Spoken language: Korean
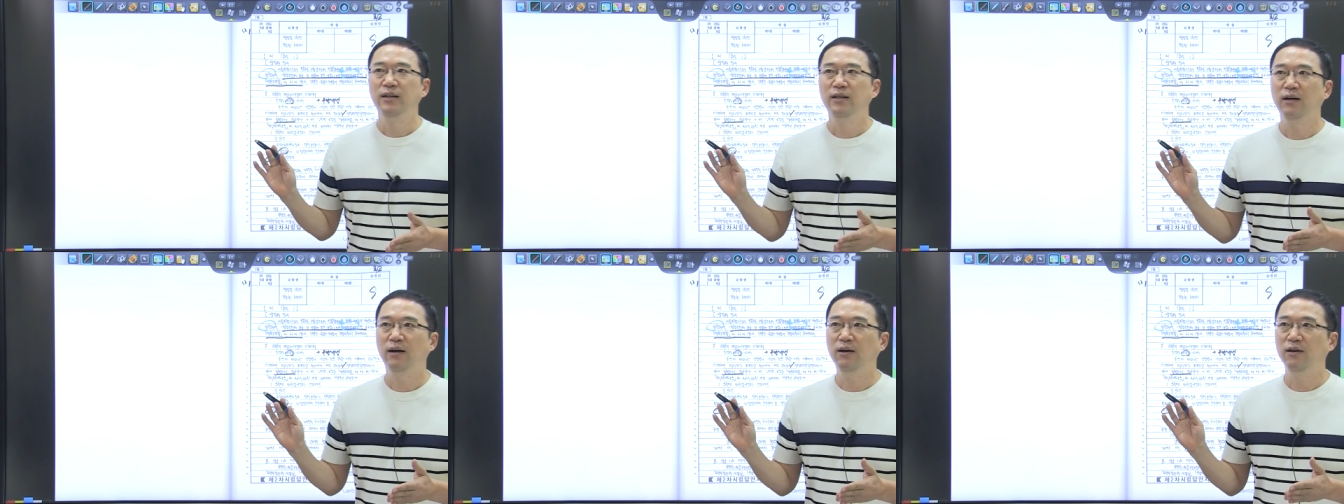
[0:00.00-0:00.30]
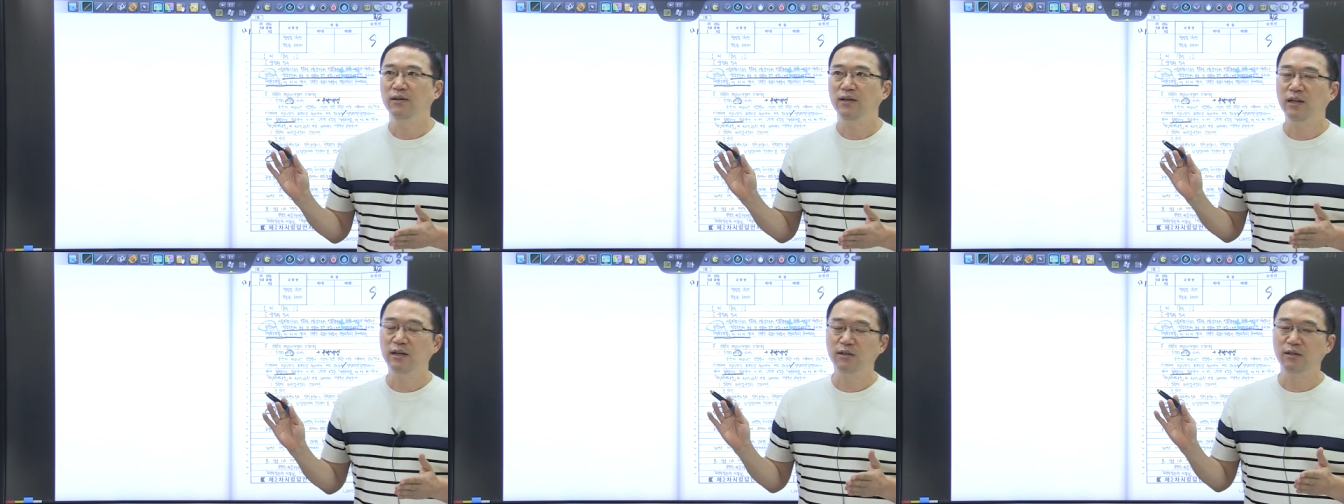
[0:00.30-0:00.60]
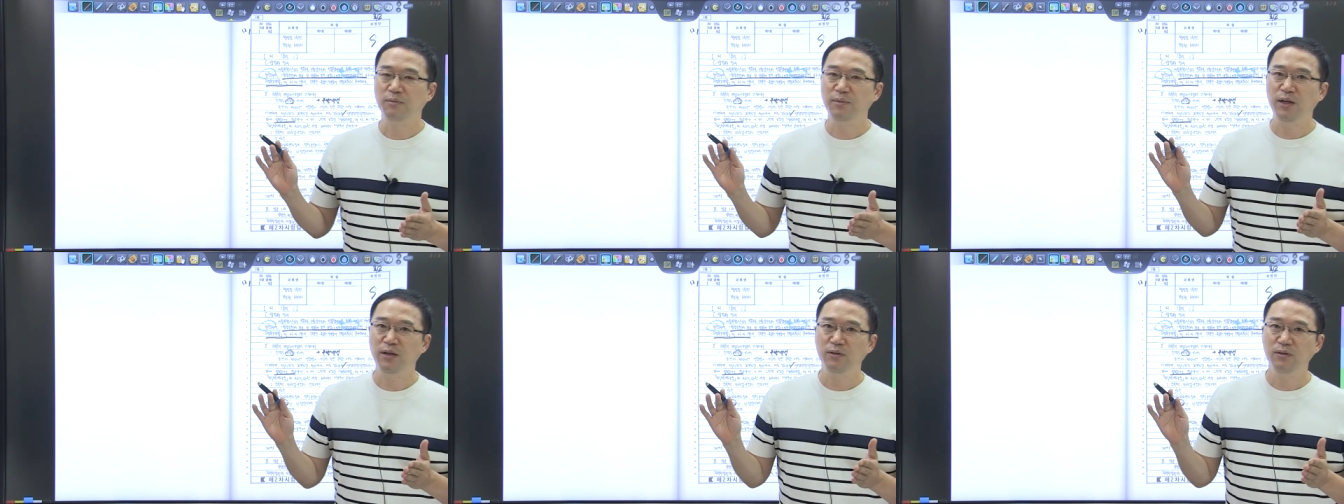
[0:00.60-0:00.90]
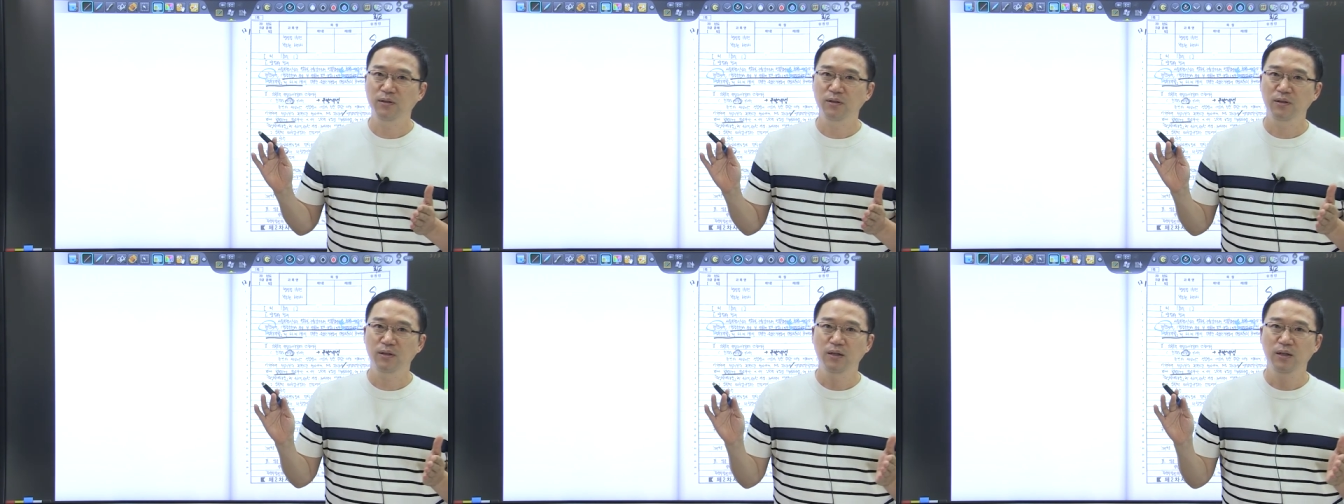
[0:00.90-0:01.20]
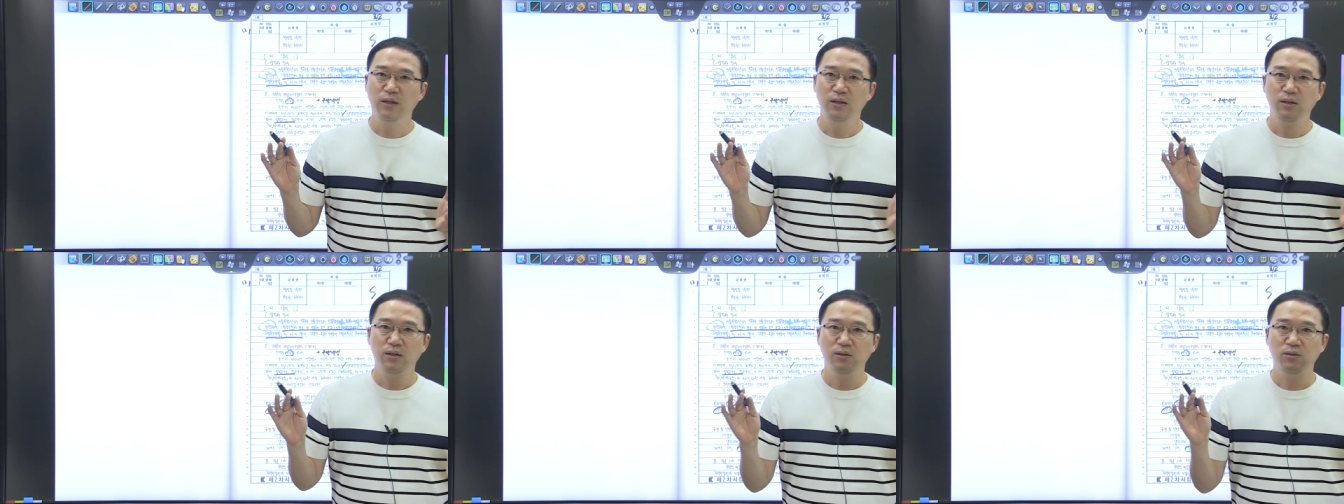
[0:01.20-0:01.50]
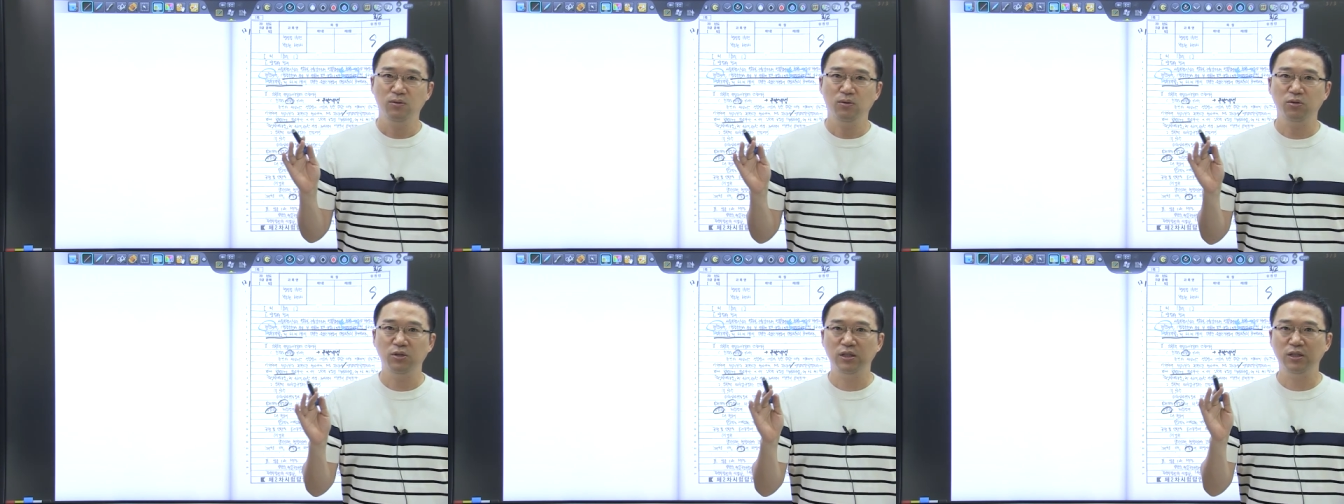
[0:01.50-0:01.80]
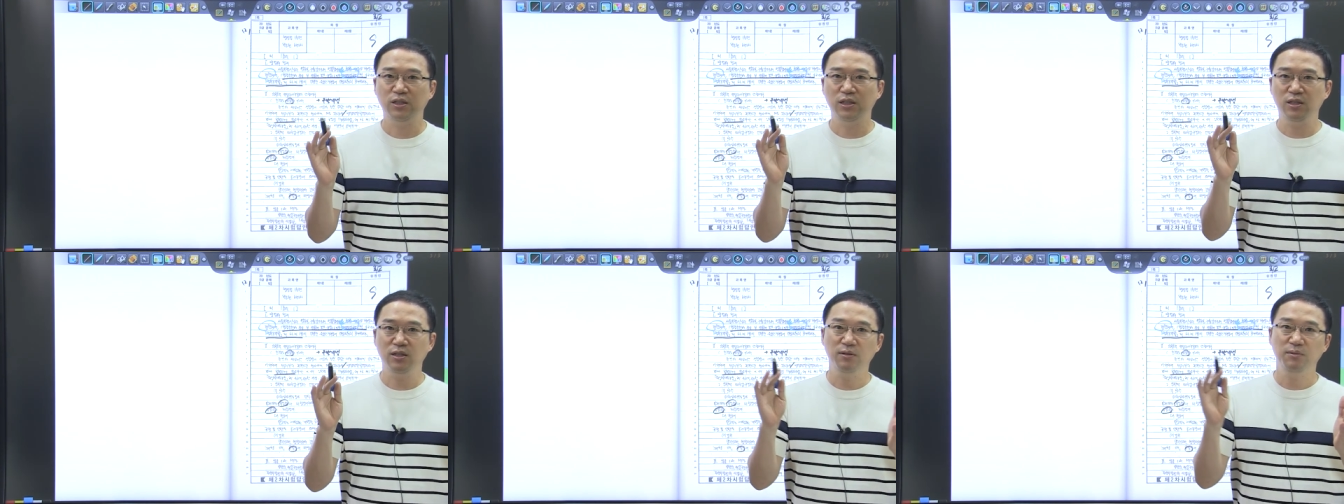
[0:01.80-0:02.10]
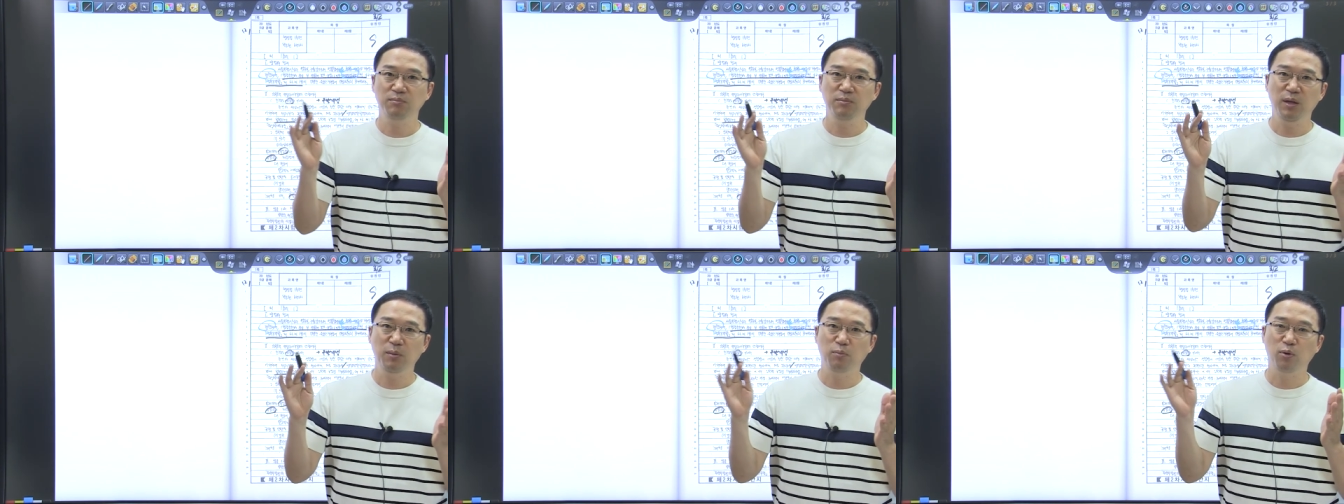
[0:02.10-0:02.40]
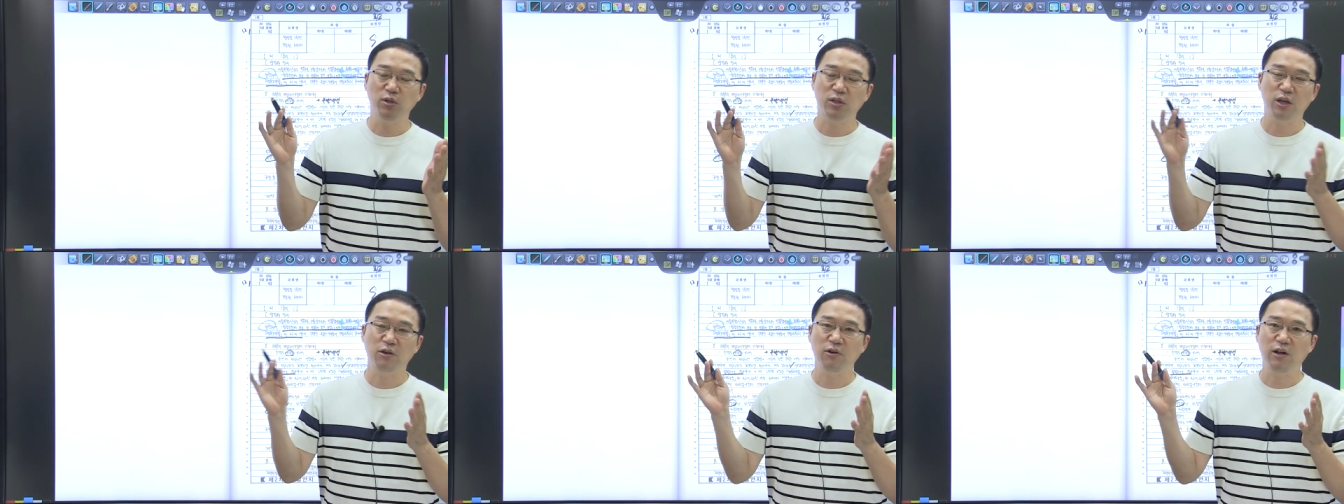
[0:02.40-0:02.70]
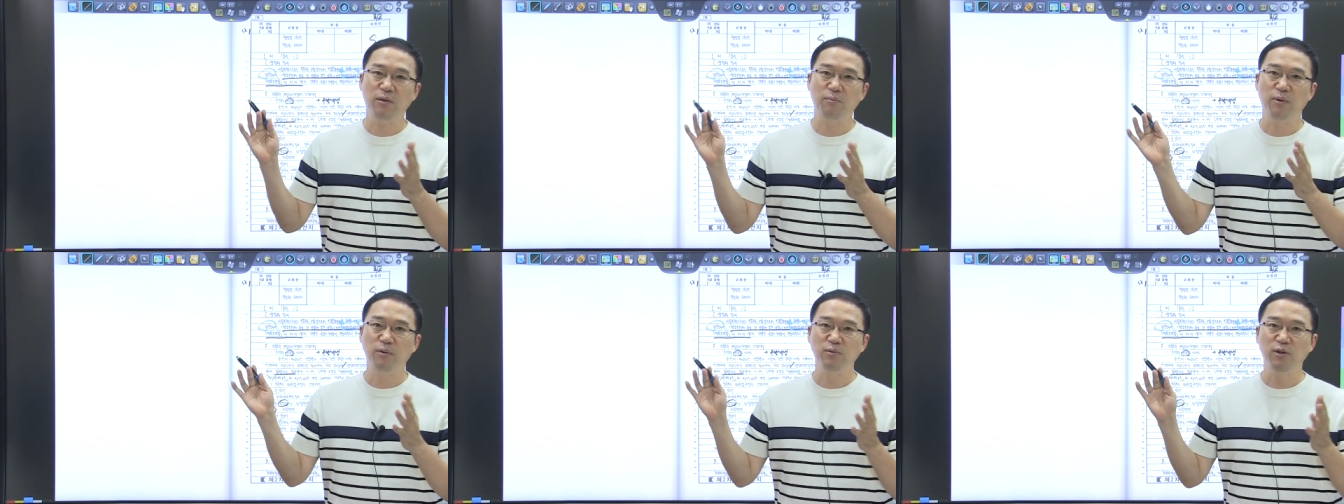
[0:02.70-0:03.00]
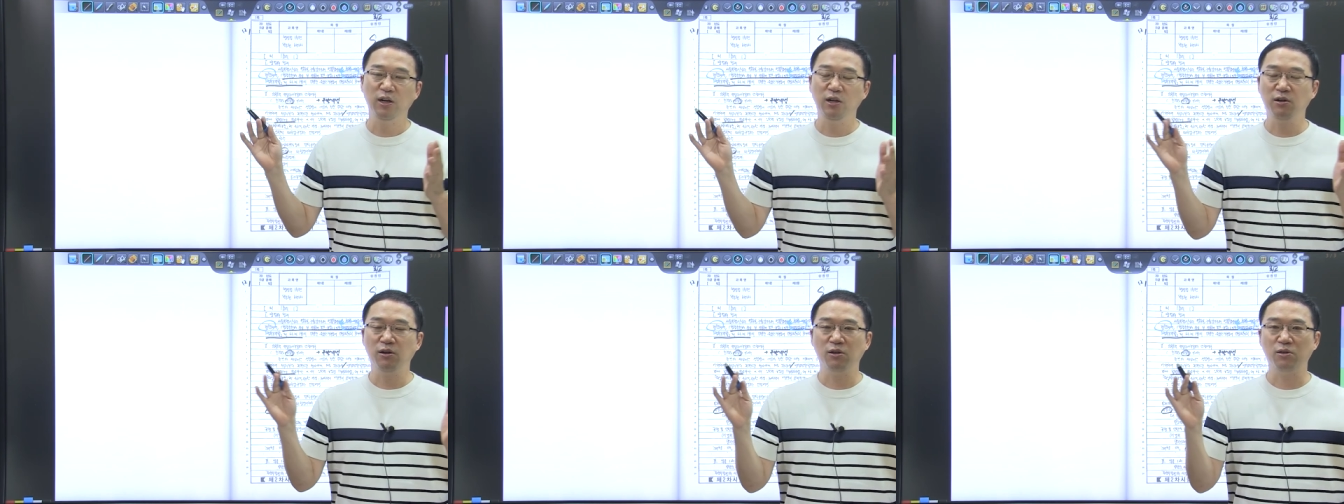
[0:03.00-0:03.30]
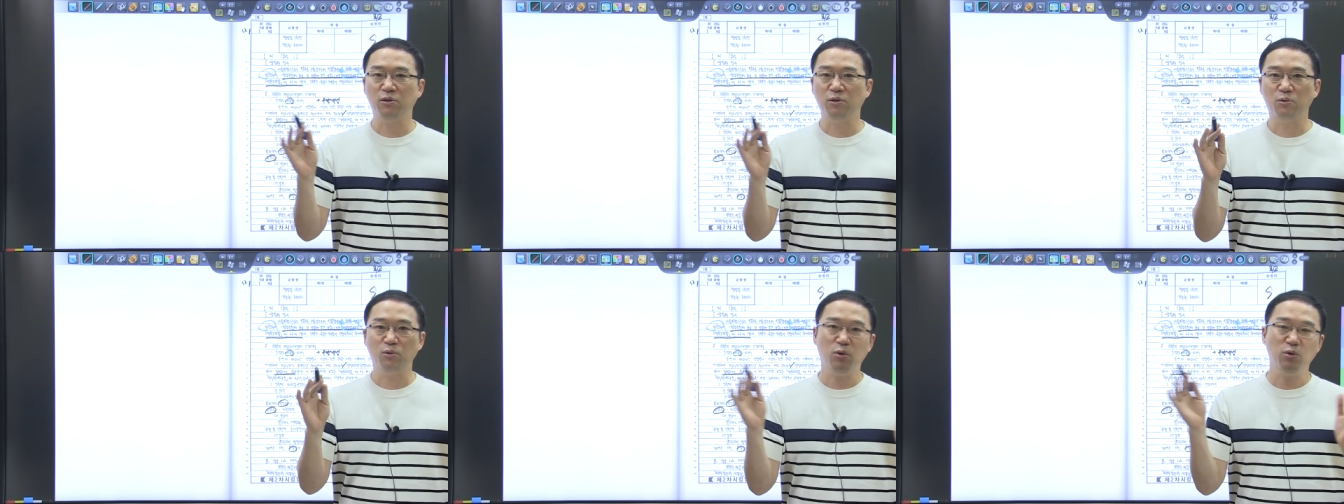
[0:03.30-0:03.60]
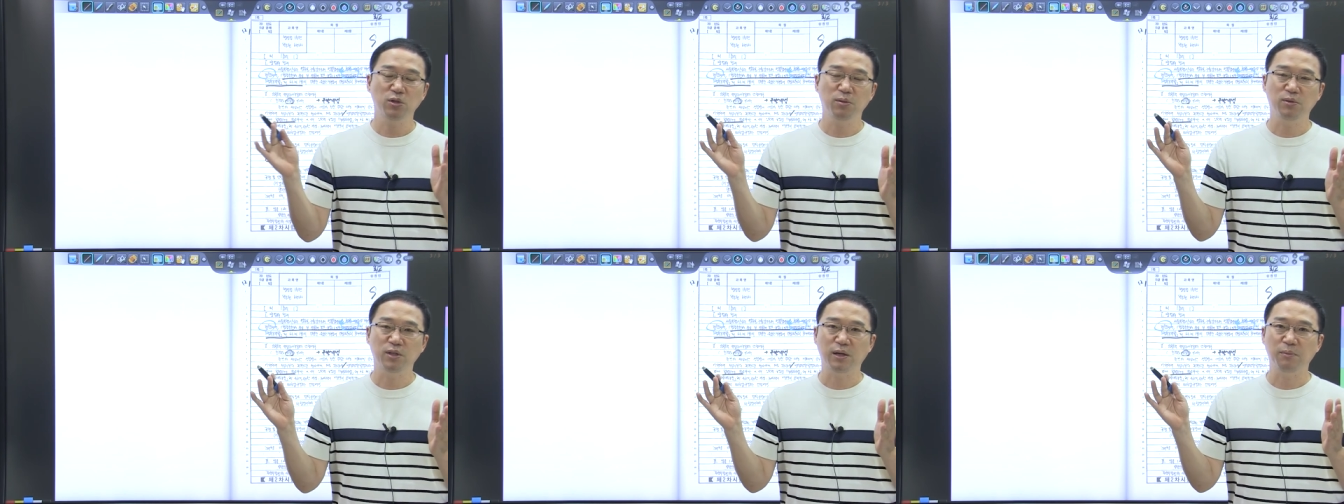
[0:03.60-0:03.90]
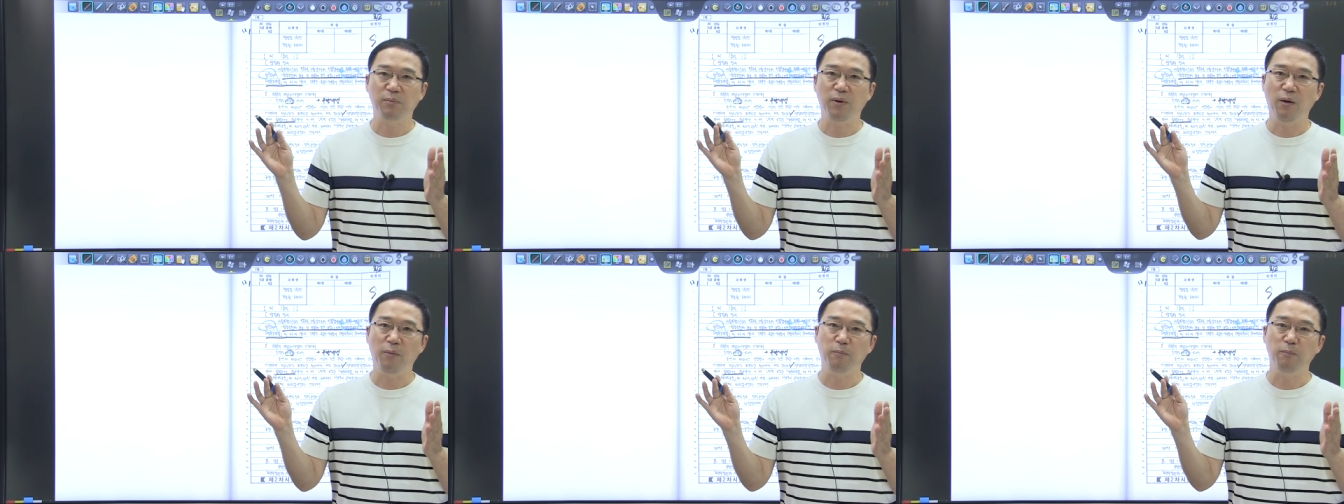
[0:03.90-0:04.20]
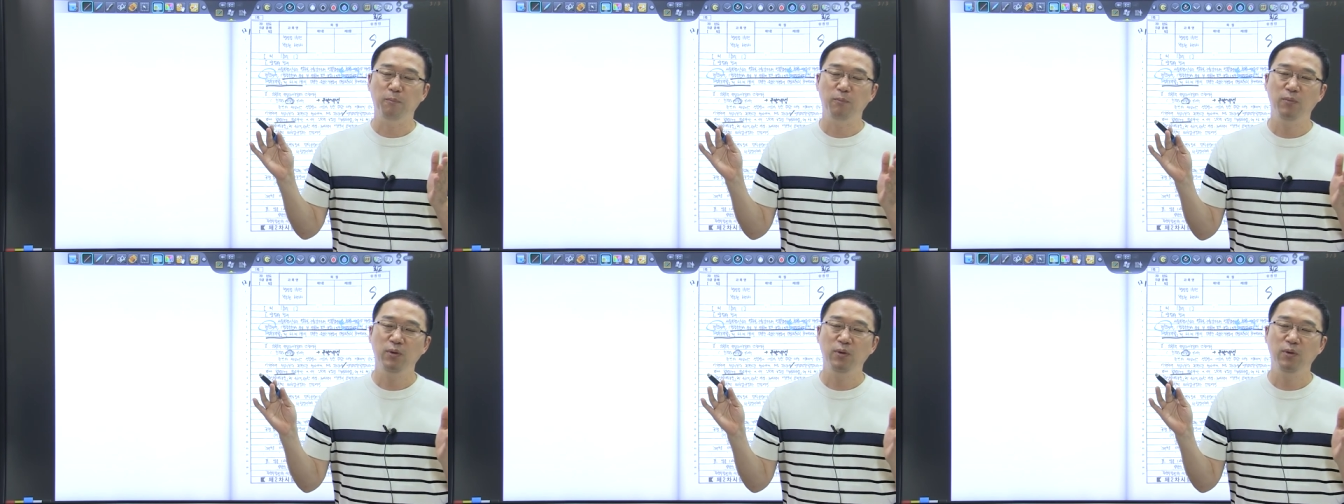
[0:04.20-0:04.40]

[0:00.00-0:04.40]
어, 예를 들면 토지취득 및 보상에 관한 법률 이런 것들 토지보상법